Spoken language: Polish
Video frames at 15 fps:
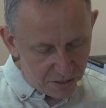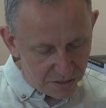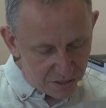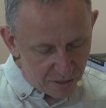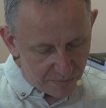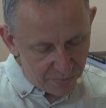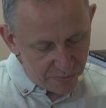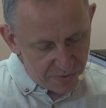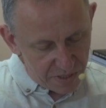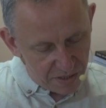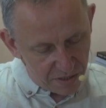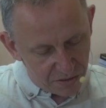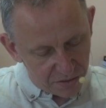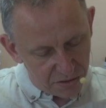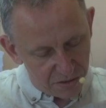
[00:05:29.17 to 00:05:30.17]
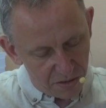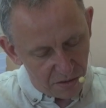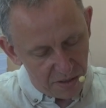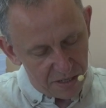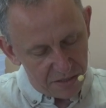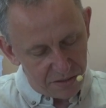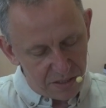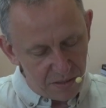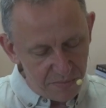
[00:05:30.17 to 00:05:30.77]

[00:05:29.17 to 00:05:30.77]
Żyd to był nie tylko stolarz,